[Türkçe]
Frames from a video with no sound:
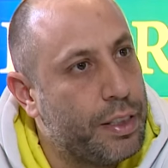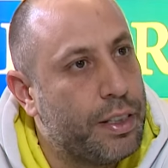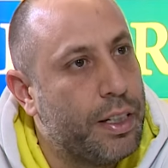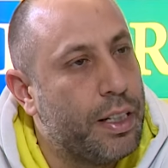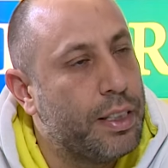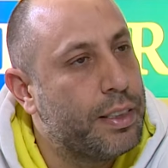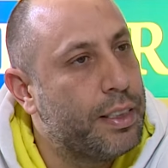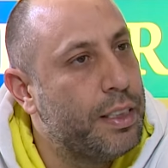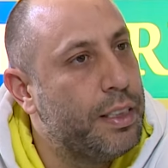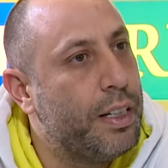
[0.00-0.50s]

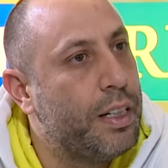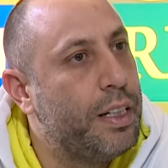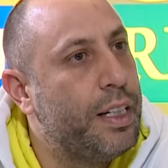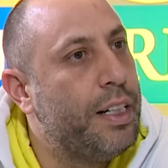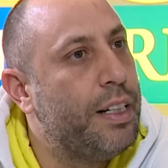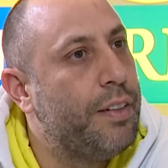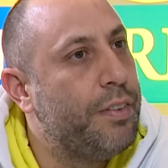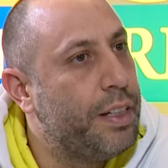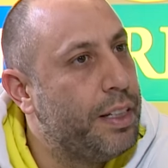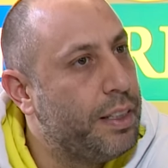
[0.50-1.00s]
Galatasaray'ın
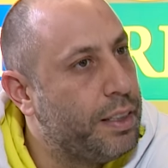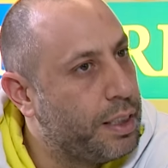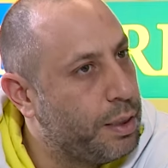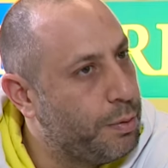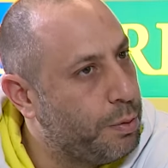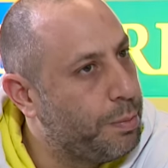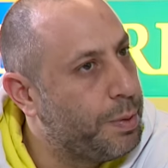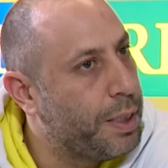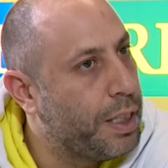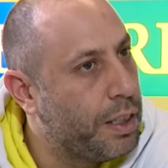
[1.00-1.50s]
aleyhine verildi
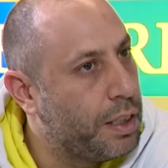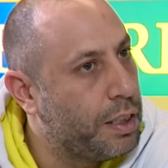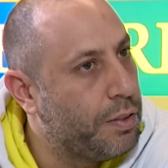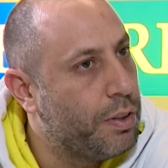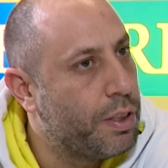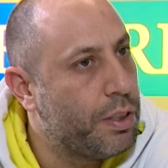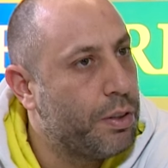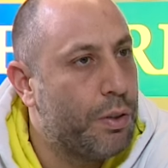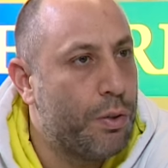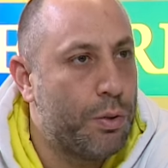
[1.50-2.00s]
gibi bir algı
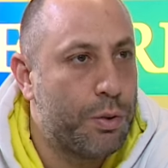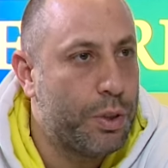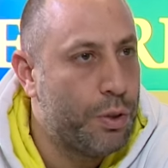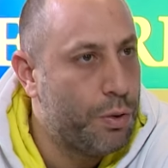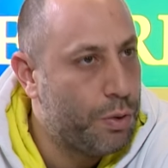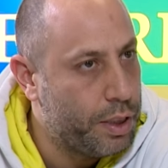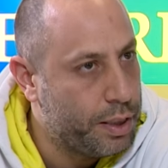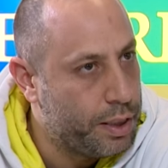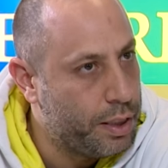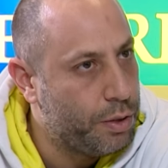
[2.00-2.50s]
var. O da
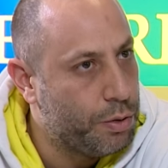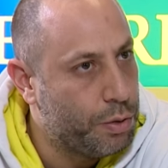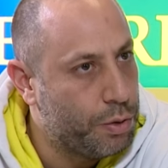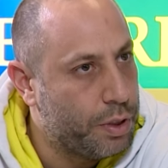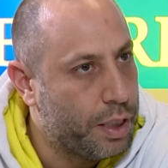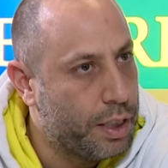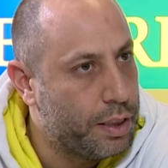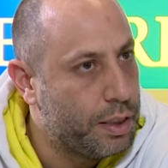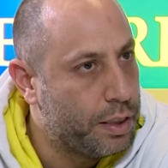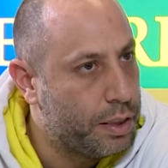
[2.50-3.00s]
öyle değil. Onu
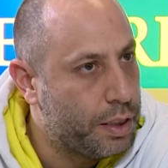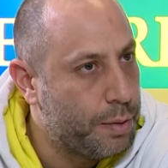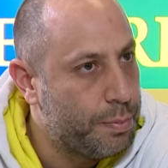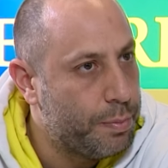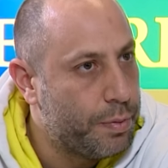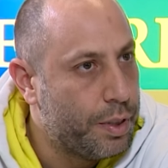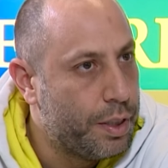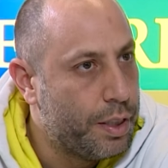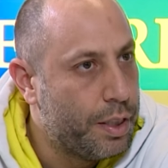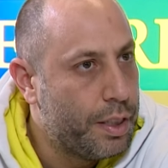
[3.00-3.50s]
da anlatayım.
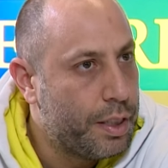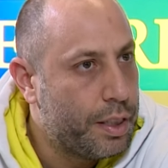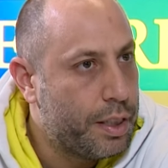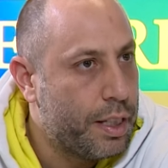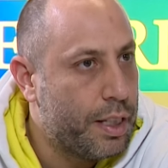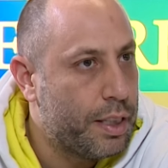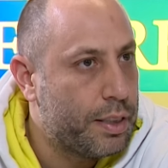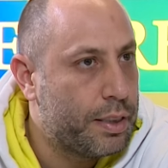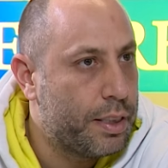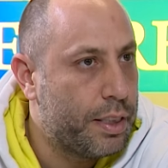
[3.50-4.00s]

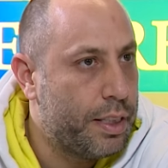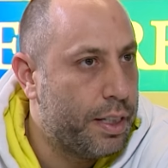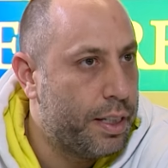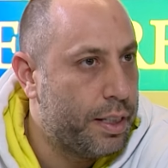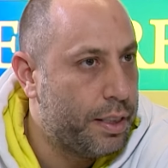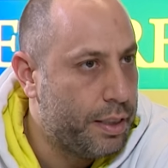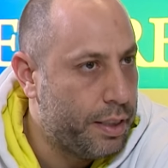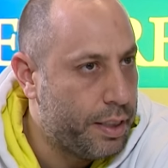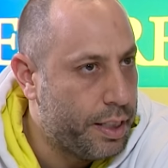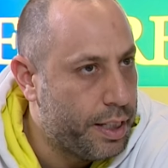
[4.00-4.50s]
Galatasaray'a
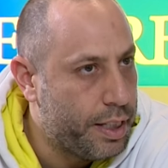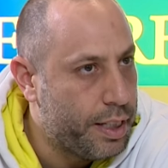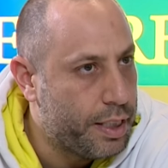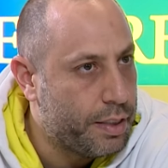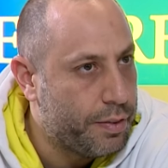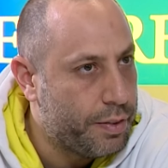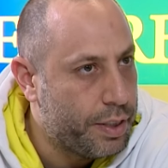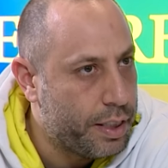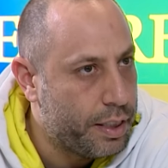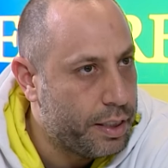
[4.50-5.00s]
lehine
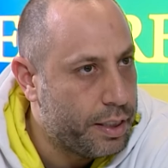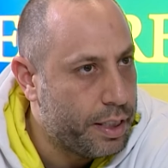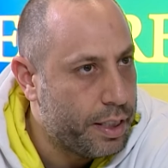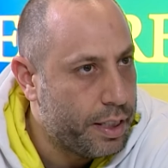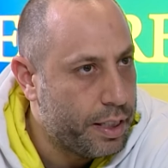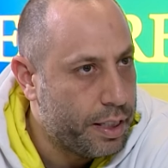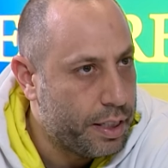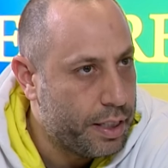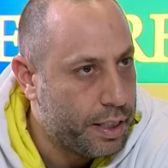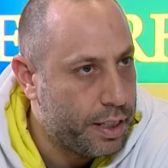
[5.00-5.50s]
de verildi.
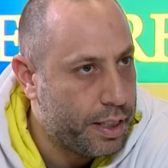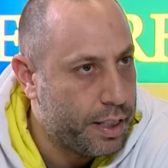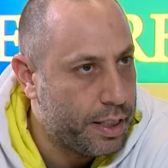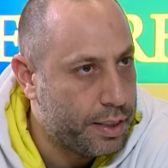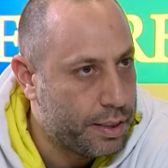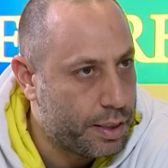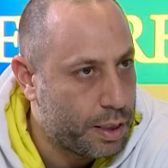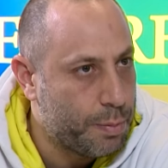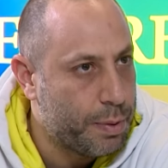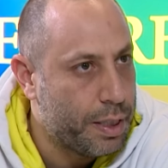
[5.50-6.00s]
E,
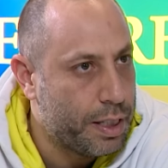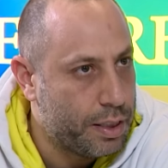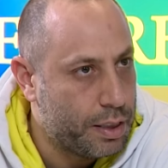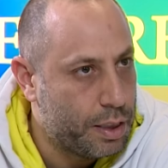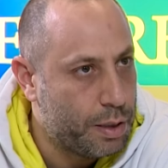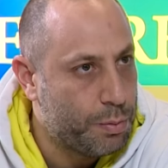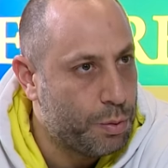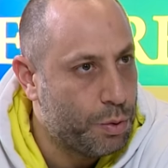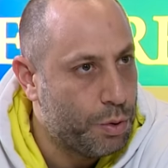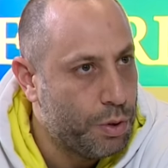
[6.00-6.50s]

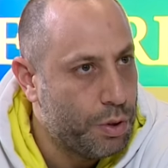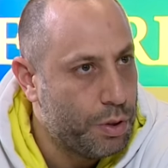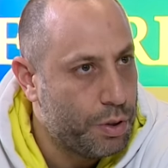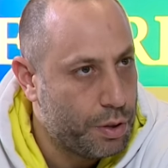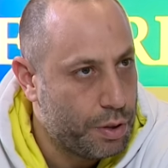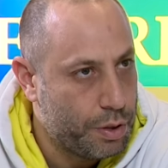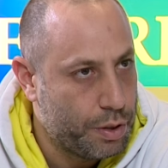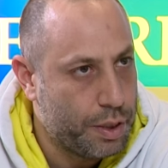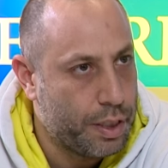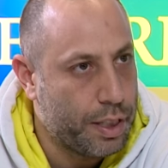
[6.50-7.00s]
zamanında bu
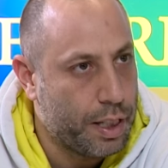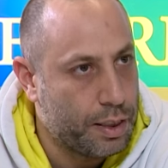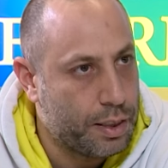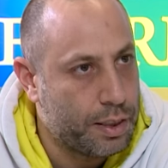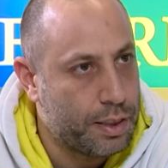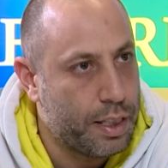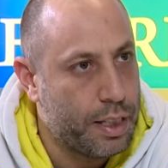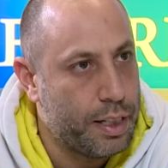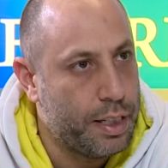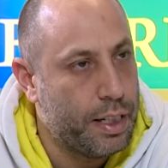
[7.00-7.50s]
6
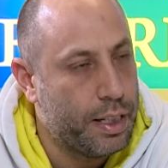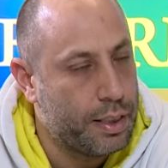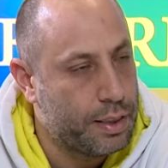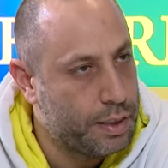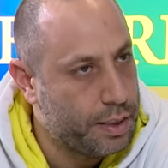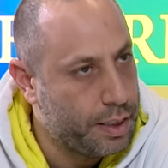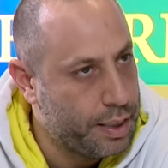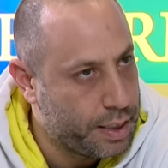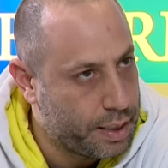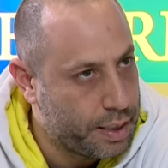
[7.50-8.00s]
saniye.
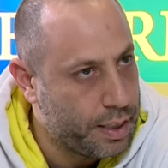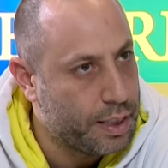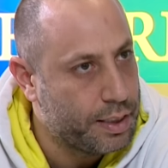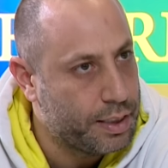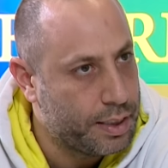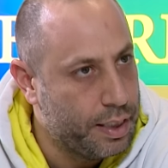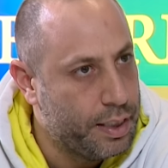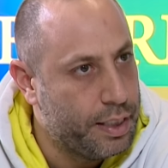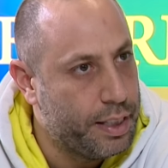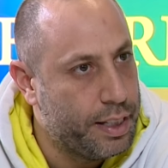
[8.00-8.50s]
Aslında ilk
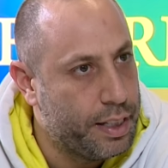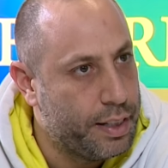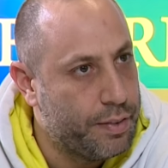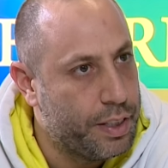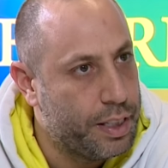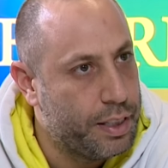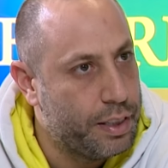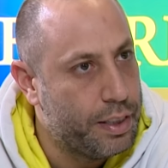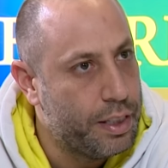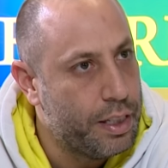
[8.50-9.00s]
Galatasaray'ın lehine
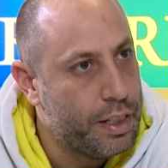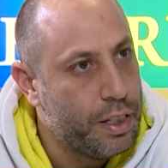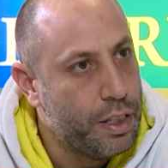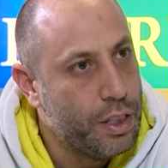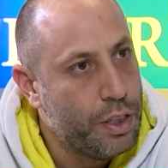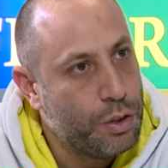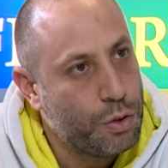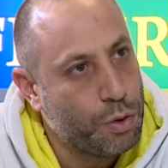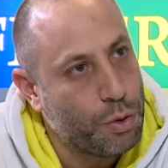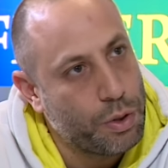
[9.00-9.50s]
verildi
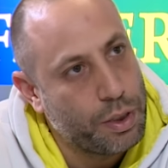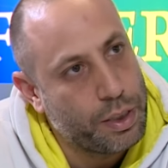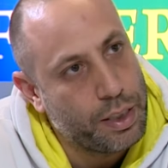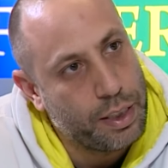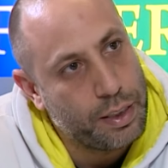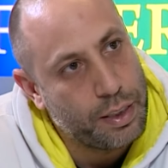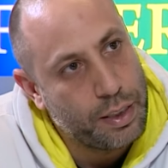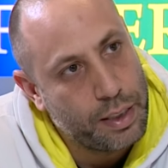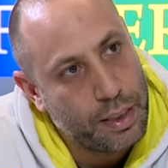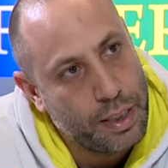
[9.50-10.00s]

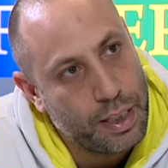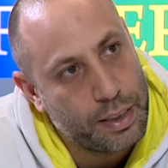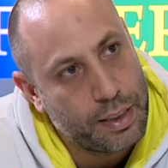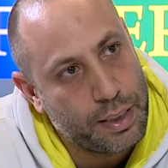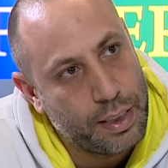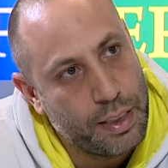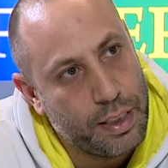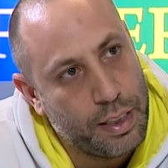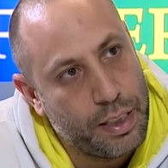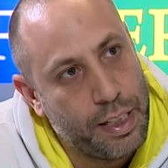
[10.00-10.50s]
sonradan
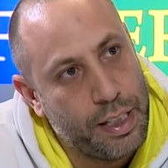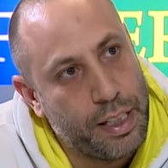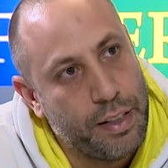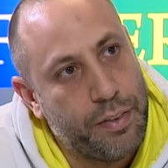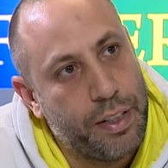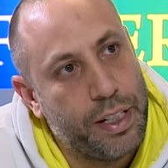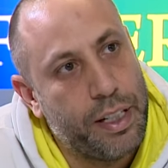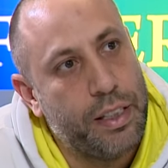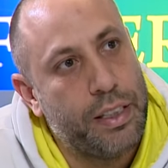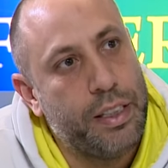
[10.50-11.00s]
Galatasaray'ın aleyhine
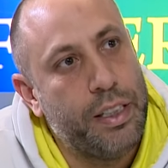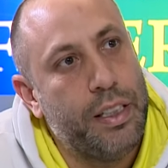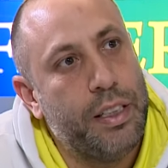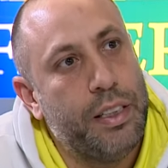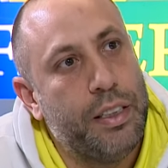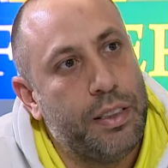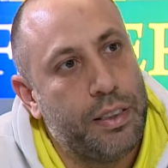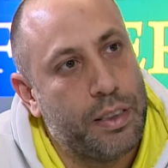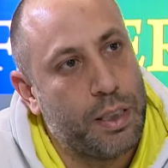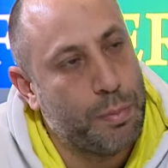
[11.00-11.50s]
verildiği
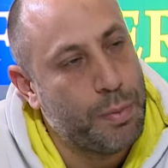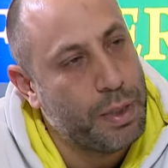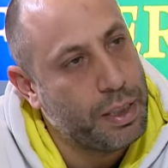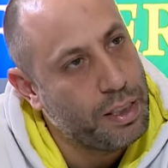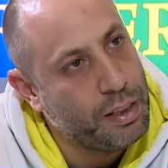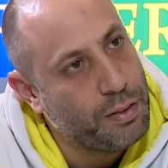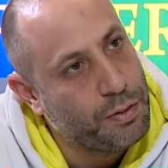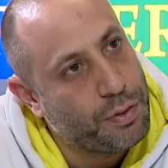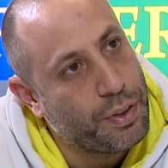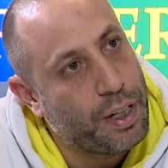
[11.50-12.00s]
zaman
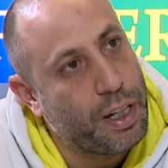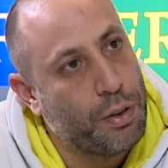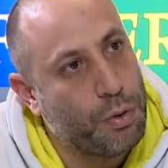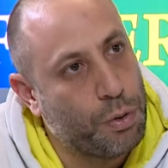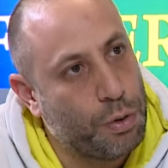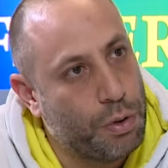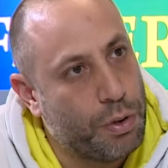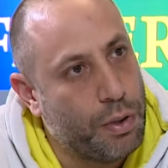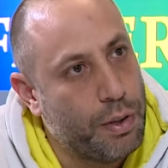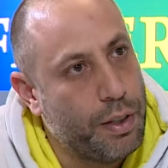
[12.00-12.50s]
infial
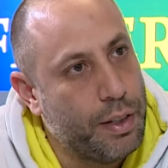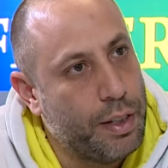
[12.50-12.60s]
oldu.